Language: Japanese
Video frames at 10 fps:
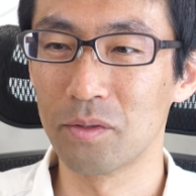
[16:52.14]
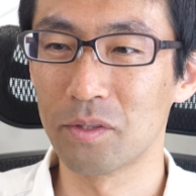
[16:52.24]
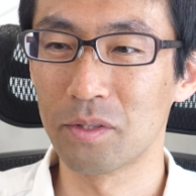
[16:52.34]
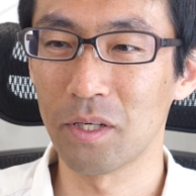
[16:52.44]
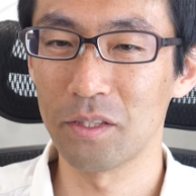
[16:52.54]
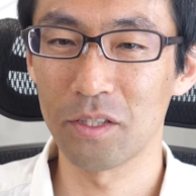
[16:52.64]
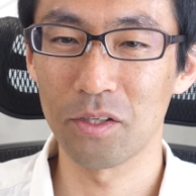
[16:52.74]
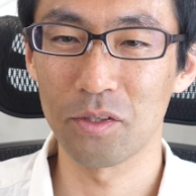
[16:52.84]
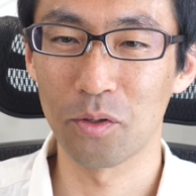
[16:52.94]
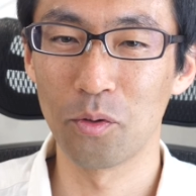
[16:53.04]
3じゃ
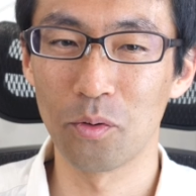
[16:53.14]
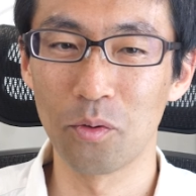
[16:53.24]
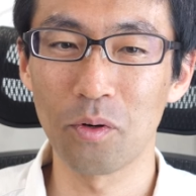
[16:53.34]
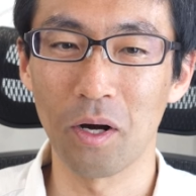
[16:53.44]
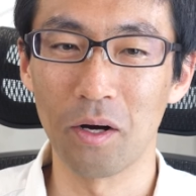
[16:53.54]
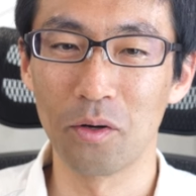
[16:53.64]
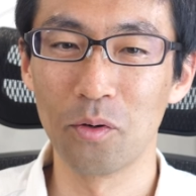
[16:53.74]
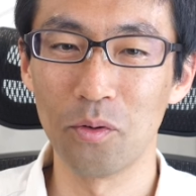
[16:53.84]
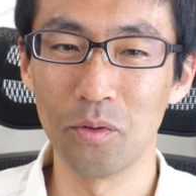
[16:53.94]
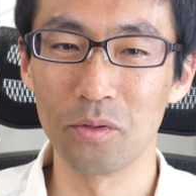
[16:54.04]
なくて 5, 5か
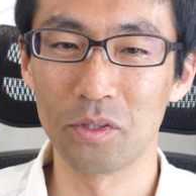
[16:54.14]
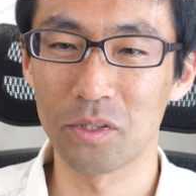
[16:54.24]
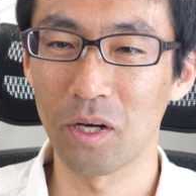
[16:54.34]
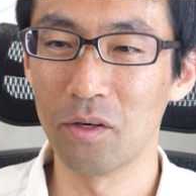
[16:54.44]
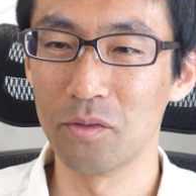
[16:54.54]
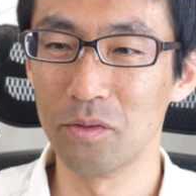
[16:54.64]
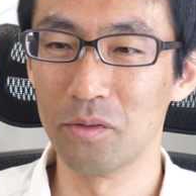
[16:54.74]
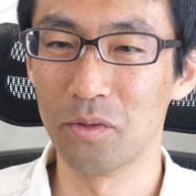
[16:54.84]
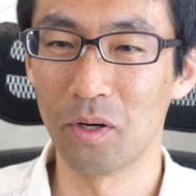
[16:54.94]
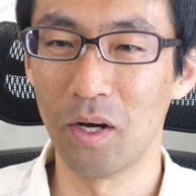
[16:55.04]
5を使
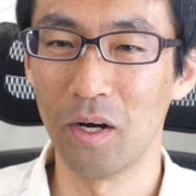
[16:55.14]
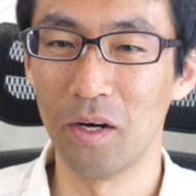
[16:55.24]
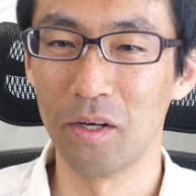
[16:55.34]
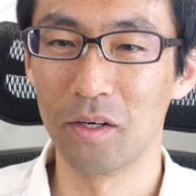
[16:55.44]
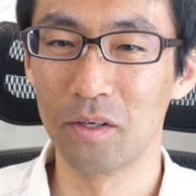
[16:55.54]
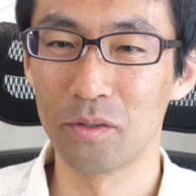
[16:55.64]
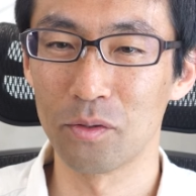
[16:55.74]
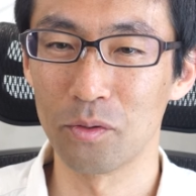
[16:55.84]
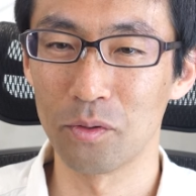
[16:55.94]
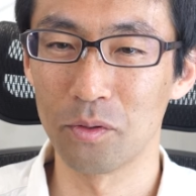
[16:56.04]
うのが
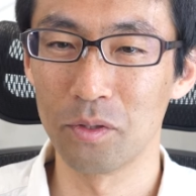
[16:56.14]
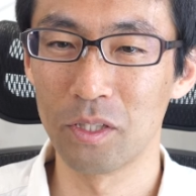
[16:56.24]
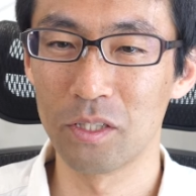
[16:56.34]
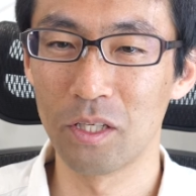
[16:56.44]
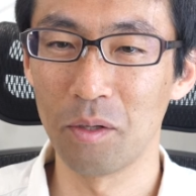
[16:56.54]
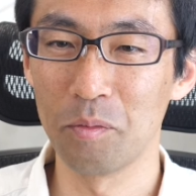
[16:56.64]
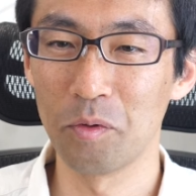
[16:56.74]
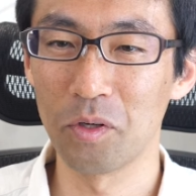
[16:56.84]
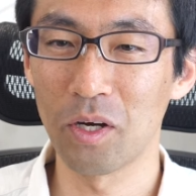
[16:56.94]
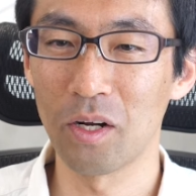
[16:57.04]
その
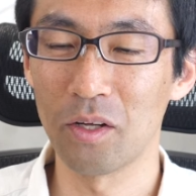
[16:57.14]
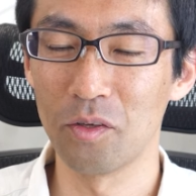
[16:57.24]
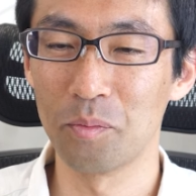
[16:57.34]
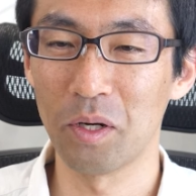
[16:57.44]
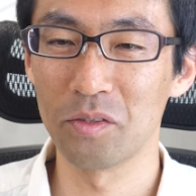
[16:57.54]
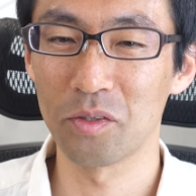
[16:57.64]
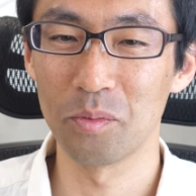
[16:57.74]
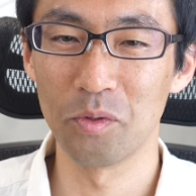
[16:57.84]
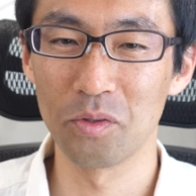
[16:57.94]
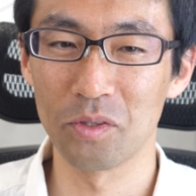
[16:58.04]
ゲームボーイカラーの倍
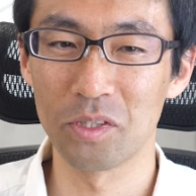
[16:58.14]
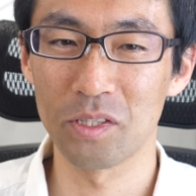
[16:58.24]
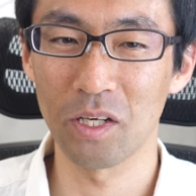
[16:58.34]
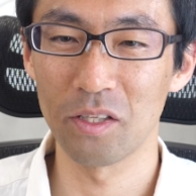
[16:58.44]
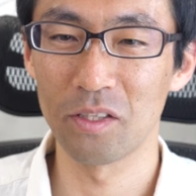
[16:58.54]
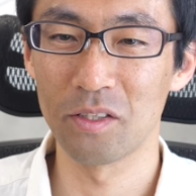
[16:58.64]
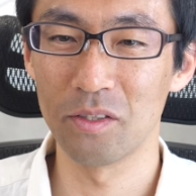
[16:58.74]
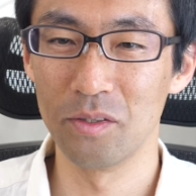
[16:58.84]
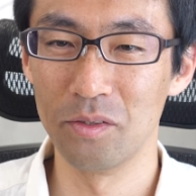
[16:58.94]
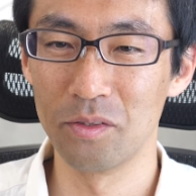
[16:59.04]
速モード使う
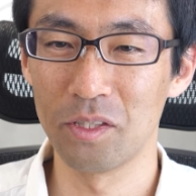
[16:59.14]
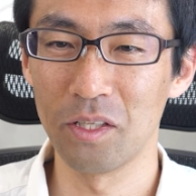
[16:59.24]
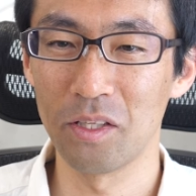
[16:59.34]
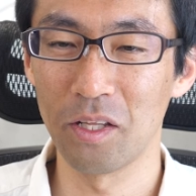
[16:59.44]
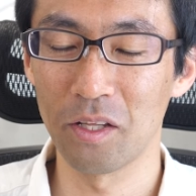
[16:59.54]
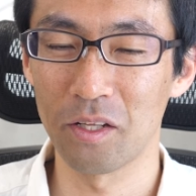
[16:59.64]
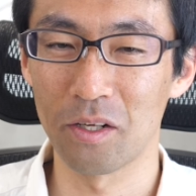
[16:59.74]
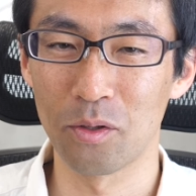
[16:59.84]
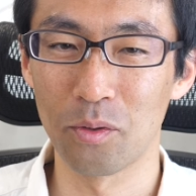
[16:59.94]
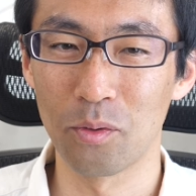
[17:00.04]
前提だった
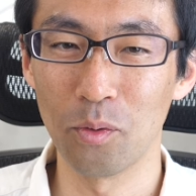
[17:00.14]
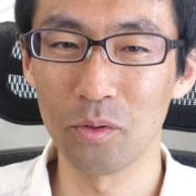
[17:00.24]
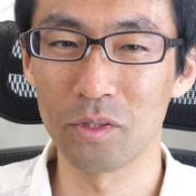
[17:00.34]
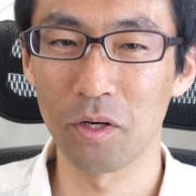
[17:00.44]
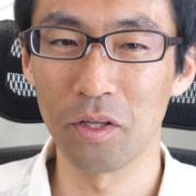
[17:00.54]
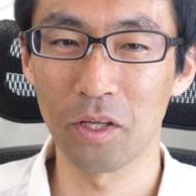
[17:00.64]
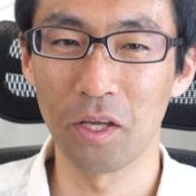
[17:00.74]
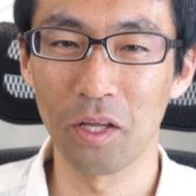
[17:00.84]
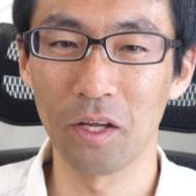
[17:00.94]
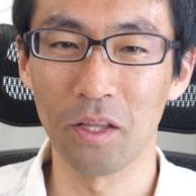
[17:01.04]
ら5を使わな
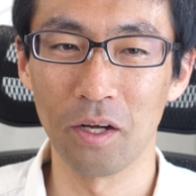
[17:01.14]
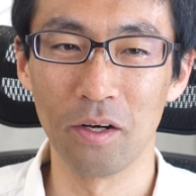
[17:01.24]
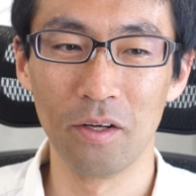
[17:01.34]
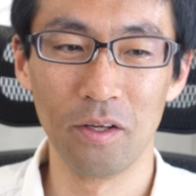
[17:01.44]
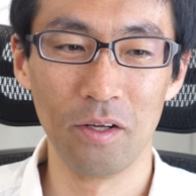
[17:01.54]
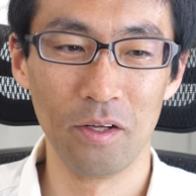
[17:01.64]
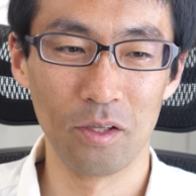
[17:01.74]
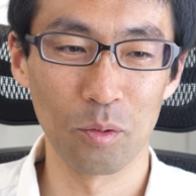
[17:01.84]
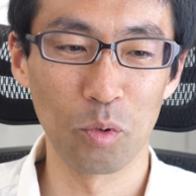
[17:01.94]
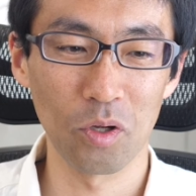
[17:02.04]
きゃいけないんだ
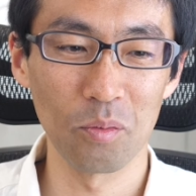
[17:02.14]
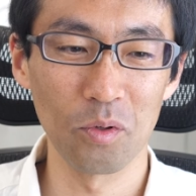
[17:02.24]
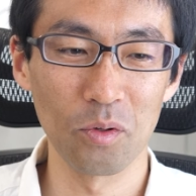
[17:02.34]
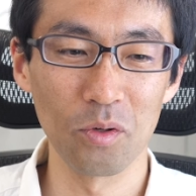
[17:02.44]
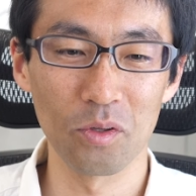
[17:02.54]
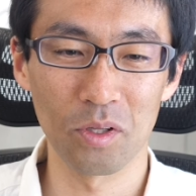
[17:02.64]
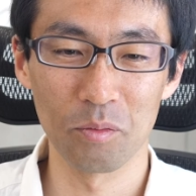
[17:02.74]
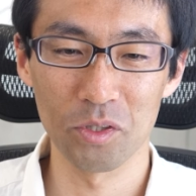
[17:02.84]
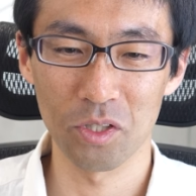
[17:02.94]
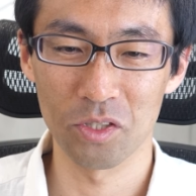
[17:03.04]
だポケモンゴールドって
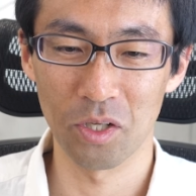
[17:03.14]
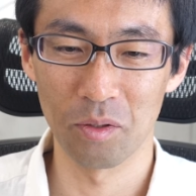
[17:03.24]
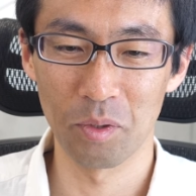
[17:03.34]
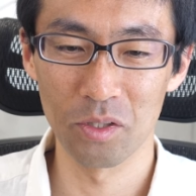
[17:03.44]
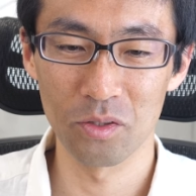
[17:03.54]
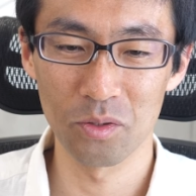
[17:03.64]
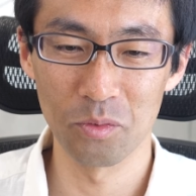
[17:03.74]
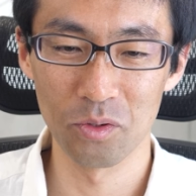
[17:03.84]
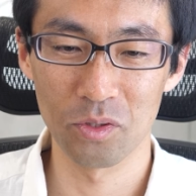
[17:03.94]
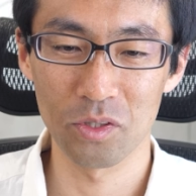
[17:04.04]
もしかしたら倍速モード